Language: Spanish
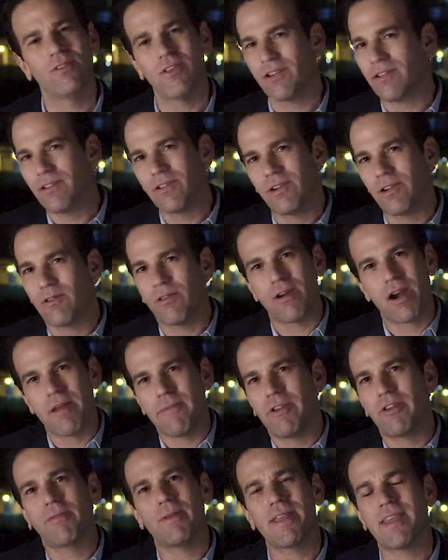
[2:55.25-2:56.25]
no, no, no, el
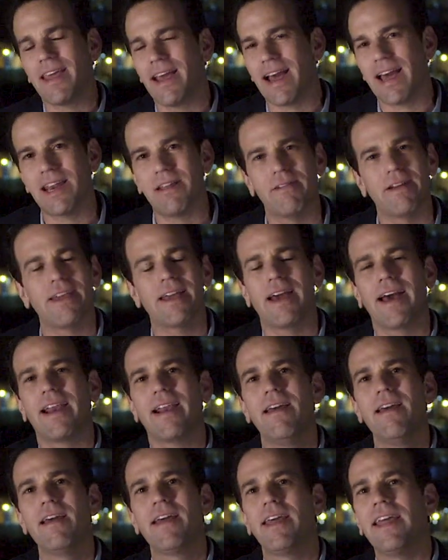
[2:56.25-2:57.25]
coronavirus va a llegar y va a llegar